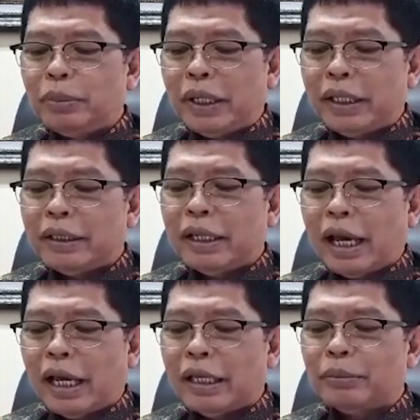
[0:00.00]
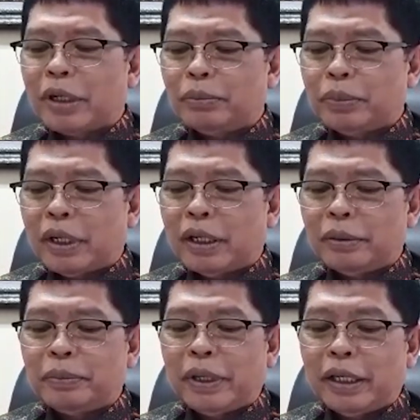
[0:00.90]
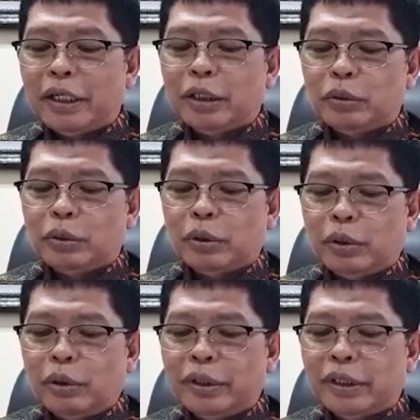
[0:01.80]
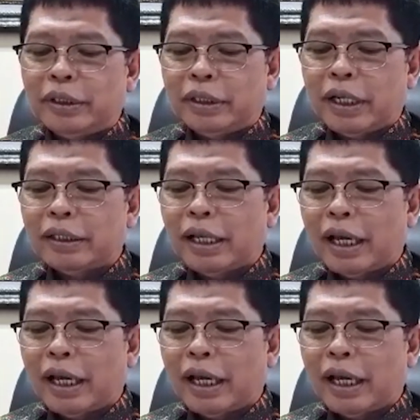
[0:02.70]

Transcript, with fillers: PT Ayam Geprek Beni Sujono disingkat